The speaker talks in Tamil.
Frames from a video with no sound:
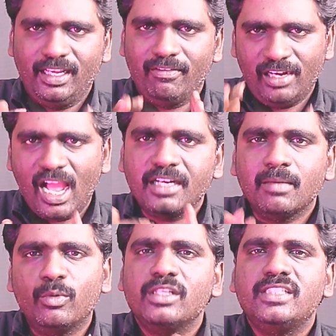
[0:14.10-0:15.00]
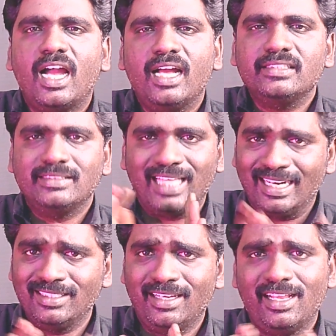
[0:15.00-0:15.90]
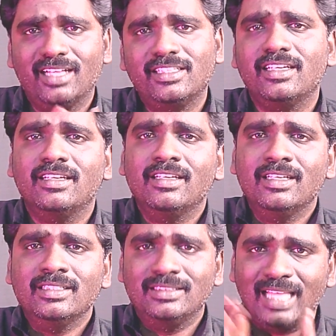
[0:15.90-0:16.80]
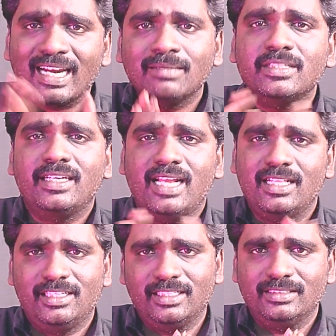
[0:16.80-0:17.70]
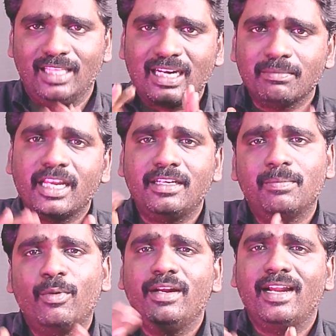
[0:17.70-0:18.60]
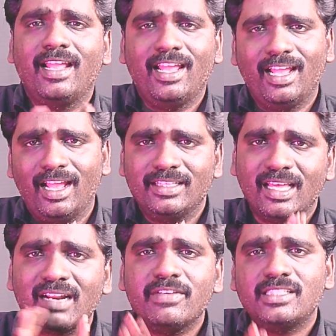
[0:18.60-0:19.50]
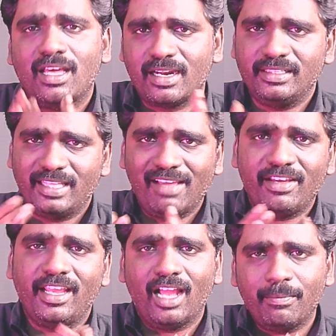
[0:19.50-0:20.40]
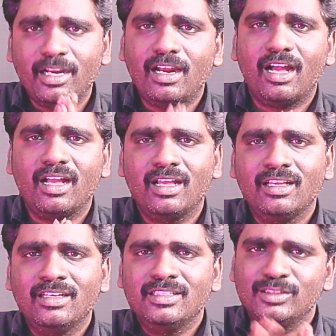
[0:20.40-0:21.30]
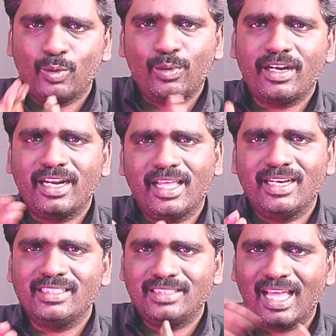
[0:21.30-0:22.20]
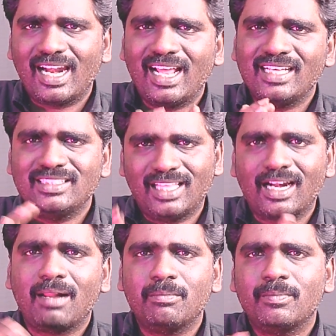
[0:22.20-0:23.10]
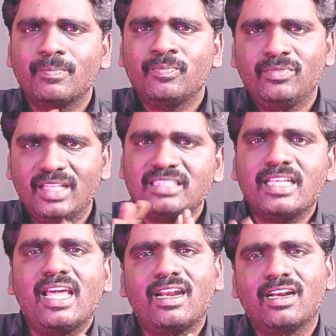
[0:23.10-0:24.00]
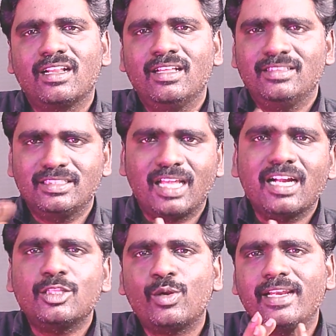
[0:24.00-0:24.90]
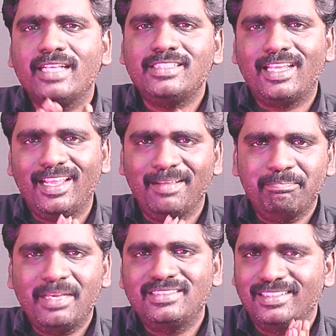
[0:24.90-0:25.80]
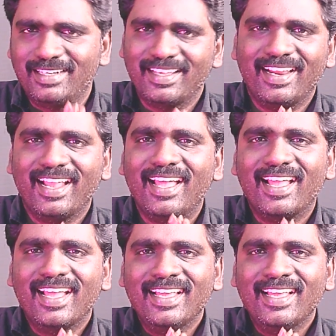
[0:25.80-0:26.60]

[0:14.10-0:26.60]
இங்கே விளையாட்டு முடிஞ்சால் தர தெரியாது தரம் தெரியாது தரம் கெட்டு போயிட்டுருக்கு தர விசாரணை தேவை அப்படின்லாம் சொல்லிட்டுருக்கிறாரு தர தரம் என்ன சார் இந்த தங்கத்துறை ரேஞ்சுக்கு பேசிகிட்டு இருக்கிறீங்க